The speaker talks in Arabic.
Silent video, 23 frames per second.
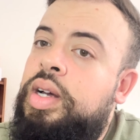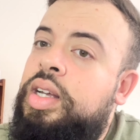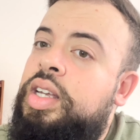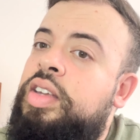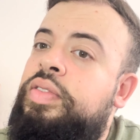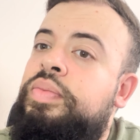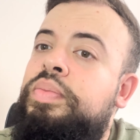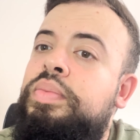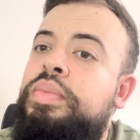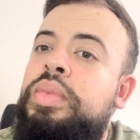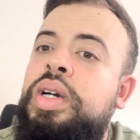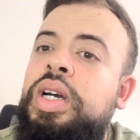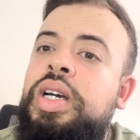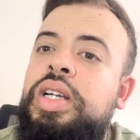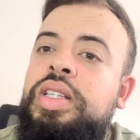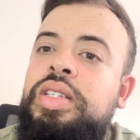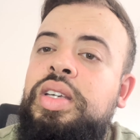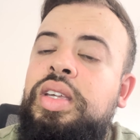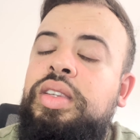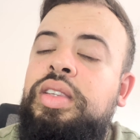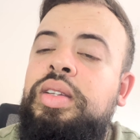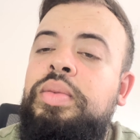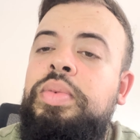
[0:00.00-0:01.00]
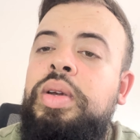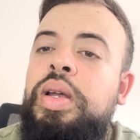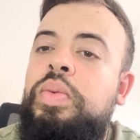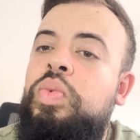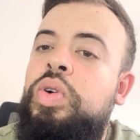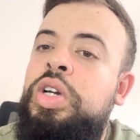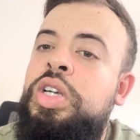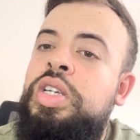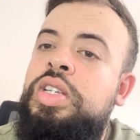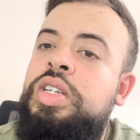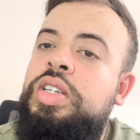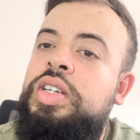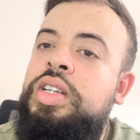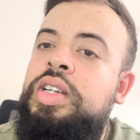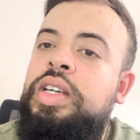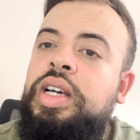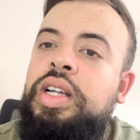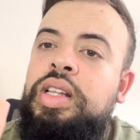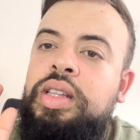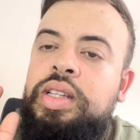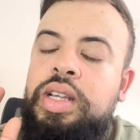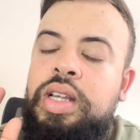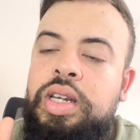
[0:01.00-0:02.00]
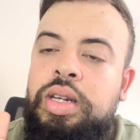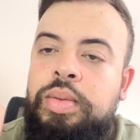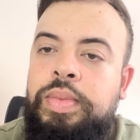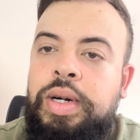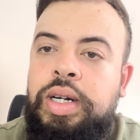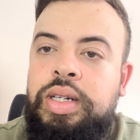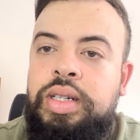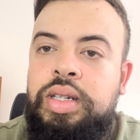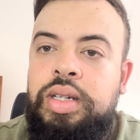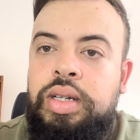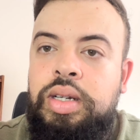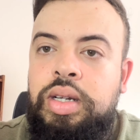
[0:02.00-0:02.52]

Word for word: كيف ما كتحسب لا موين جينيرال ديال الباك